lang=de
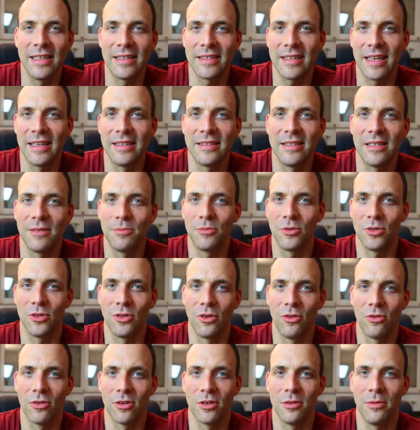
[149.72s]
das Ganze als
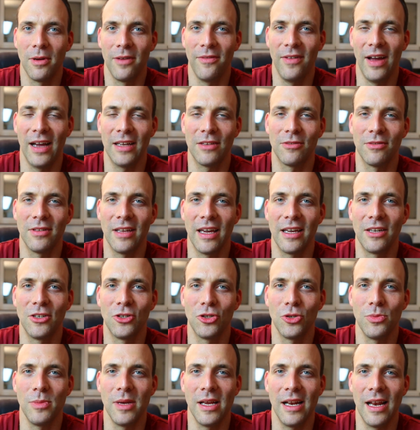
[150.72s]
Psychologin überwacht und einen
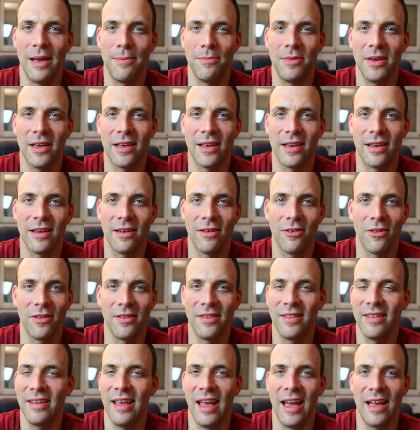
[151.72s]
schmierlappigen
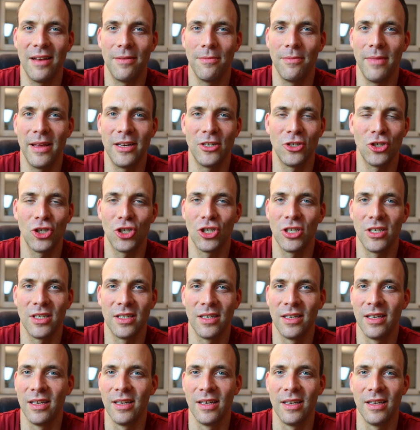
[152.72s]
Konzernmenschen,